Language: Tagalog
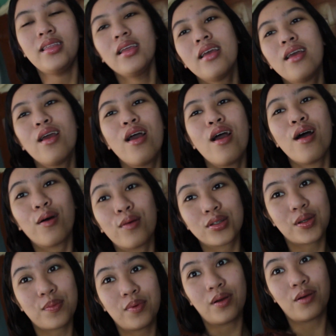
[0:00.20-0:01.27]
What's
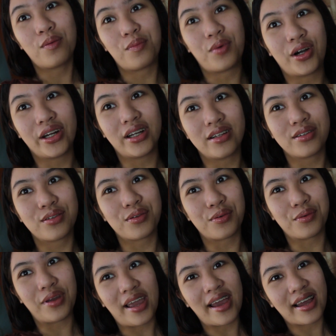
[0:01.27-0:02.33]
up mga kumarial?
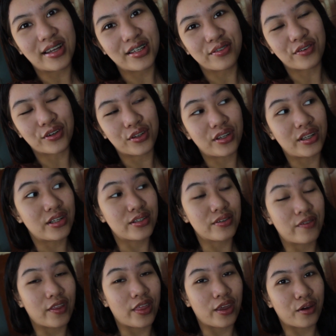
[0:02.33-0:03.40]
So yes, for today's
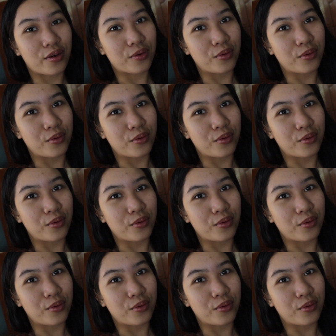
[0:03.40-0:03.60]
video,